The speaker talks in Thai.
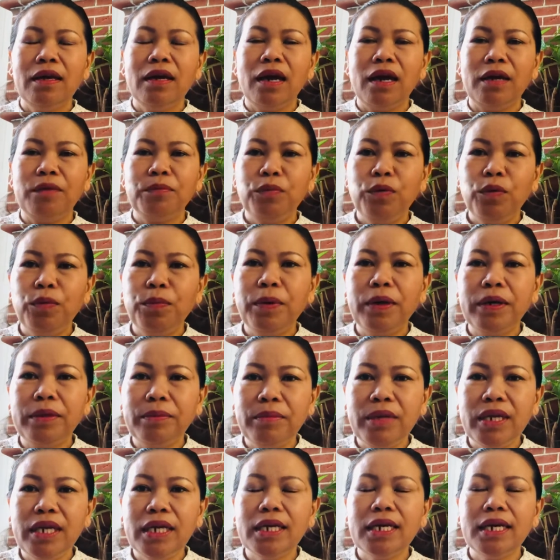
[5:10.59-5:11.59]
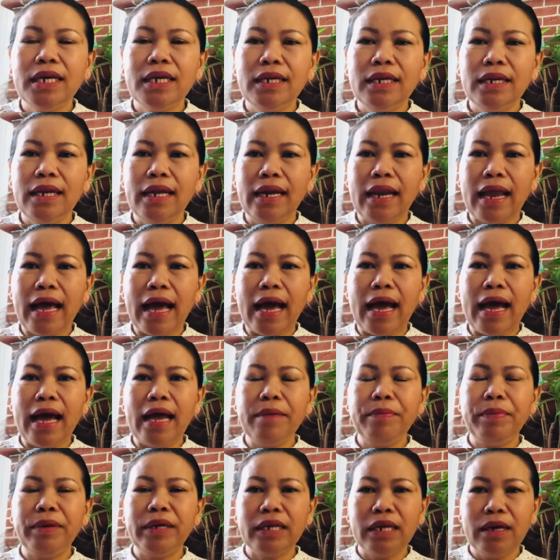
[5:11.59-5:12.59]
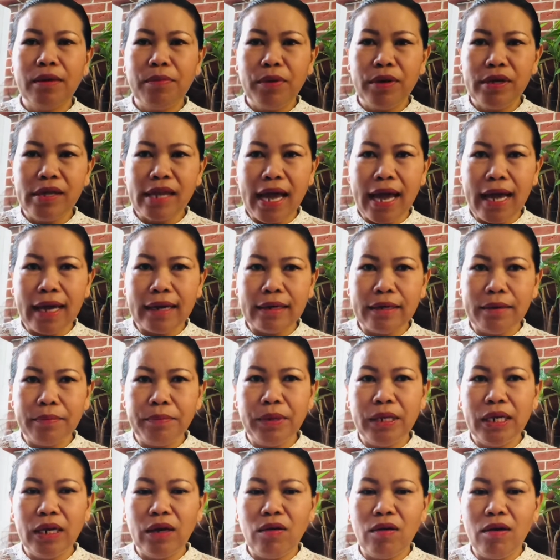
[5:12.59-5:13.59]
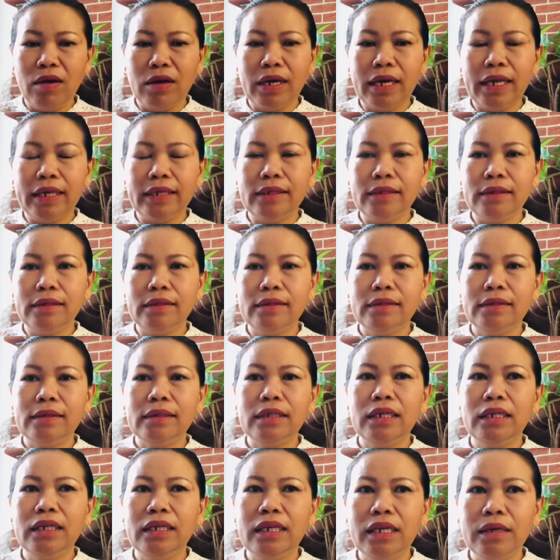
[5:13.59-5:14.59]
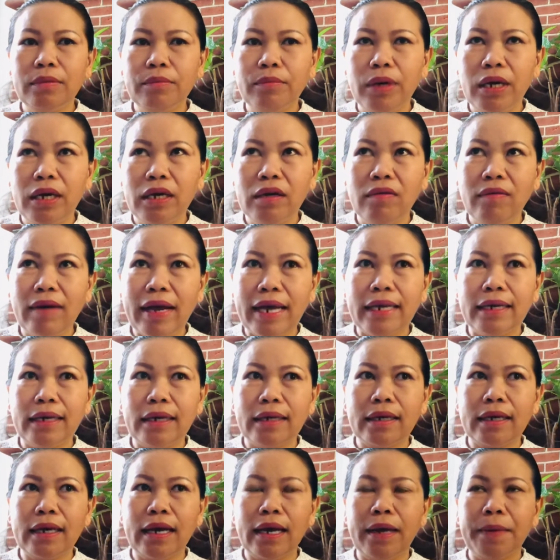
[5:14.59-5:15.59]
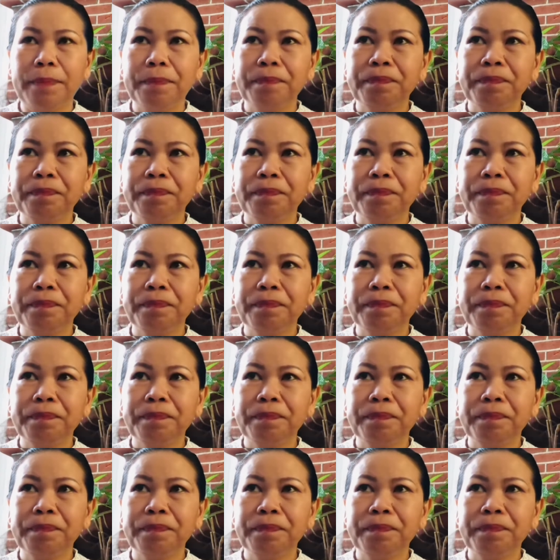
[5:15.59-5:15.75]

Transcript: อันผู้เพิ่นมีเงินหลายๆเพิ่นกับบอยากละพี่น้อง อันทีนิกเบิ้งไว้นั่นกะ